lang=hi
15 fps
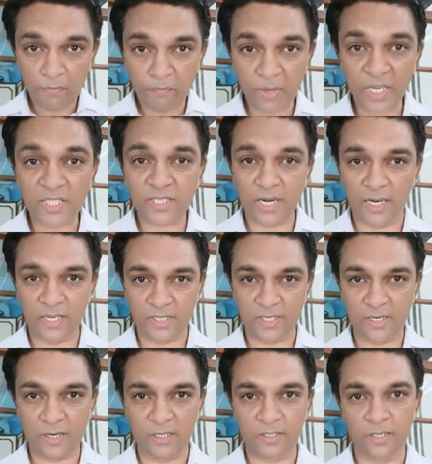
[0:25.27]
बीस ट्रांजेक्शन
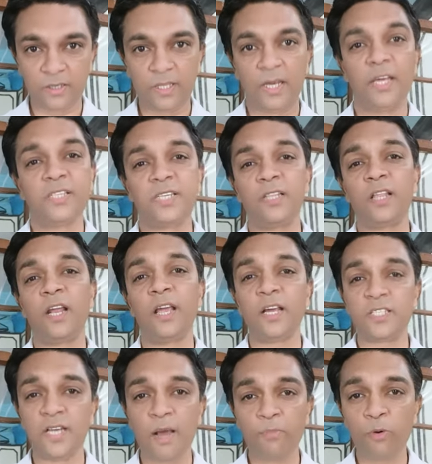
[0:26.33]
कर सकते हैं इसी तरीके
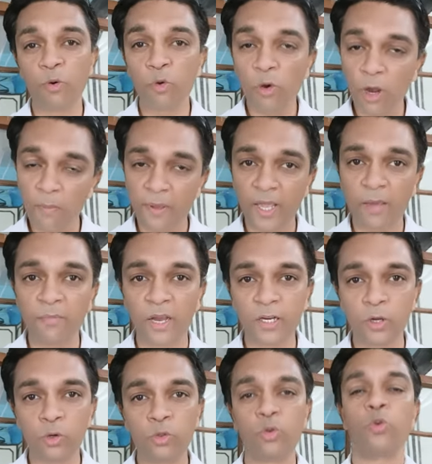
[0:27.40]
से आपको गूगल पे की बात
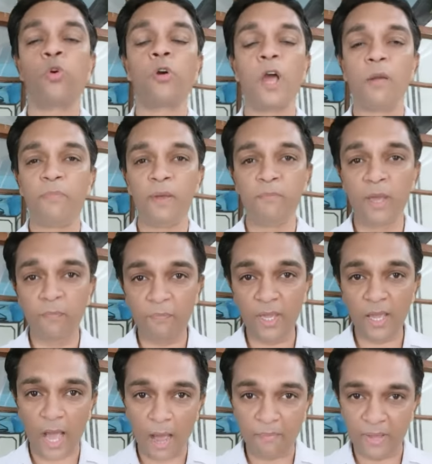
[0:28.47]
करूं तो गूगल पे में भी
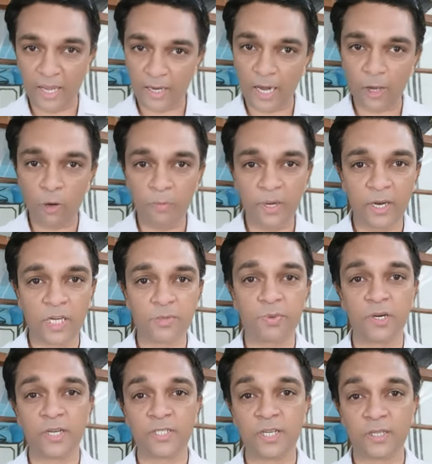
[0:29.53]
आप एक लाख रुपए ट्रांसफर
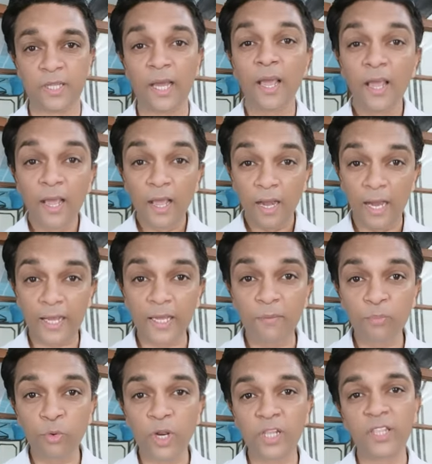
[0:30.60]
कर सकते हैं लेकिन
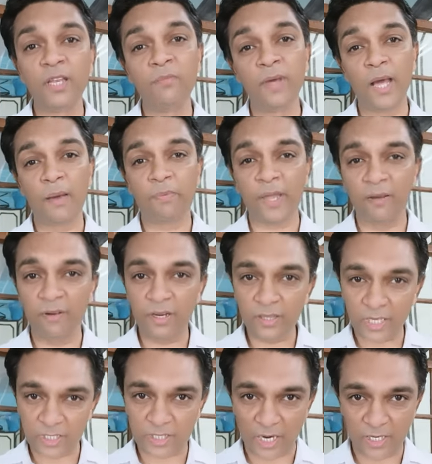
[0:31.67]
पूरे दिन में आप केवल
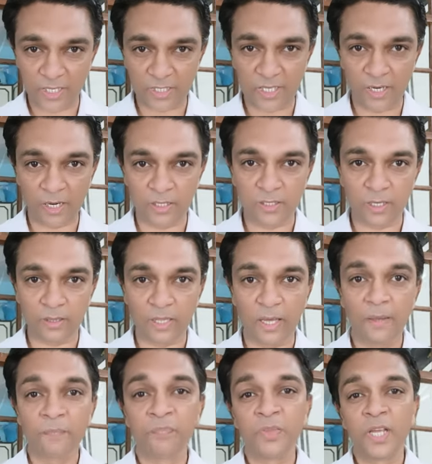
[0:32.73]
दस ट्रांजेक्शन कर सकते हैं
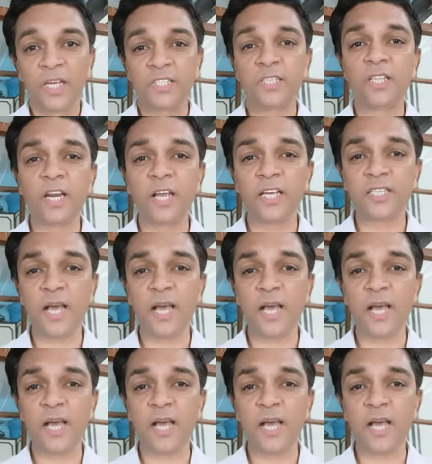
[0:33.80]
इसी तरीके